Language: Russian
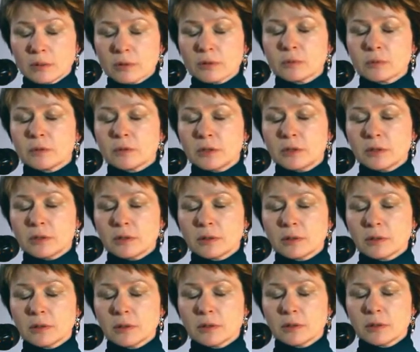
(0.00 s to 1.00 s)
Господи,
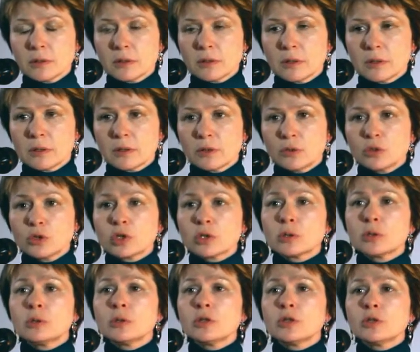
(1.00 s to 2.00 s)
ну
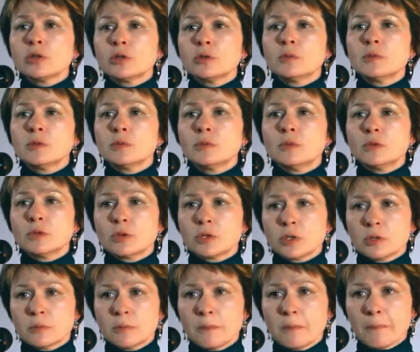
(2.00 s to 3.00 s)
что еще мы
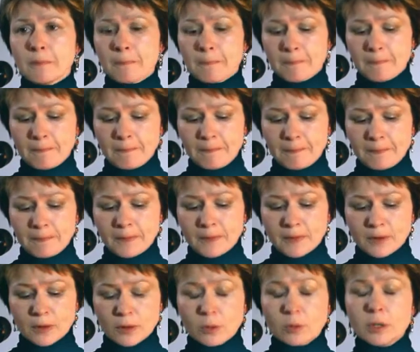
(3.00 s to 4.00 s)
можем?
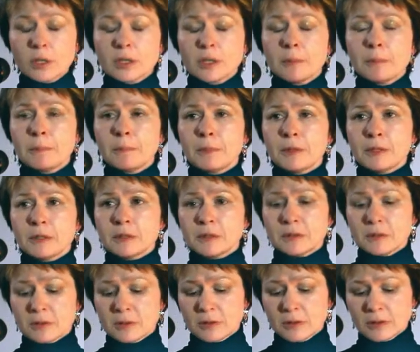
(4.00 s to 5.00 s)
Только
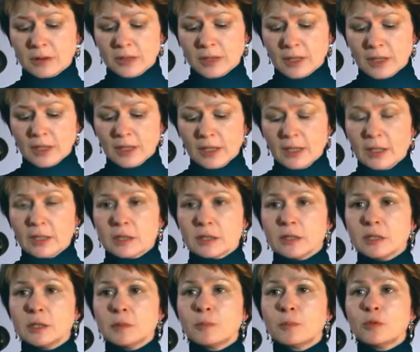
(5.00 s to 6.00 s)
петь.
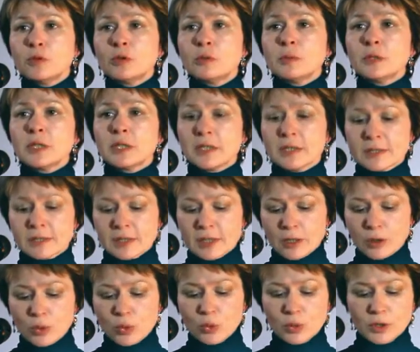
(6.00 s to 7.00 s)
Не помня о
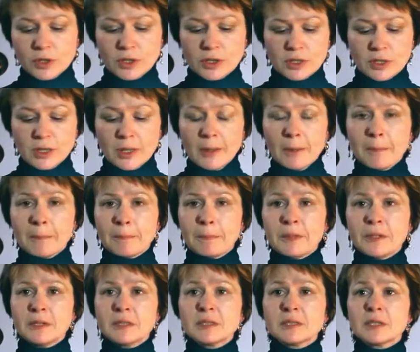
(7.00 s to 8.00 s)
законе,
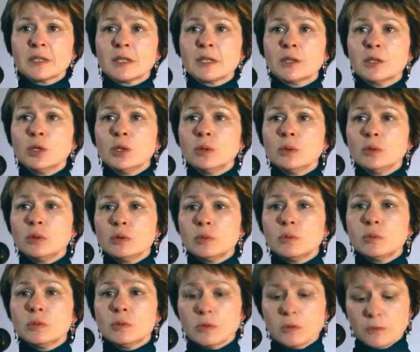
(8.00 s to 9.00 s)
петь одну
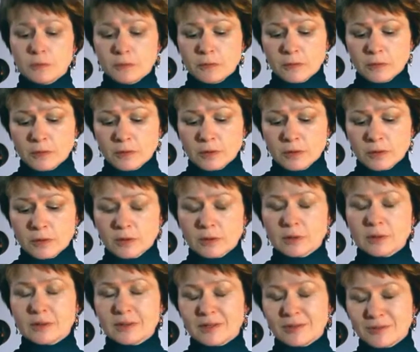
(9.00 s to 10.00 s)
любовь.
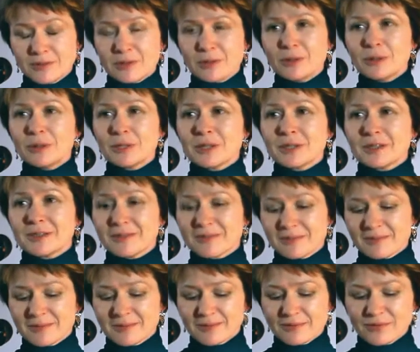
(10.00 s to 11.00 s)
И все же,
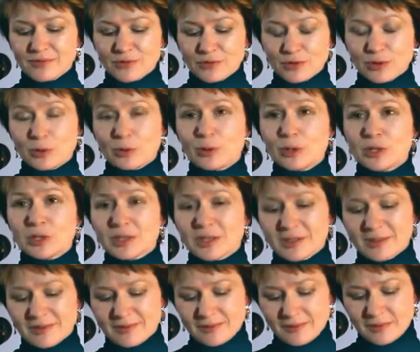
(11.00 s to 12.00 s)
все
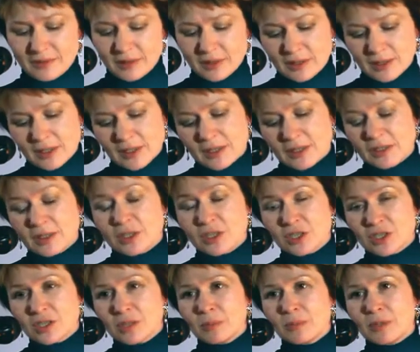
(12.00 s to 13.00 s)
же, не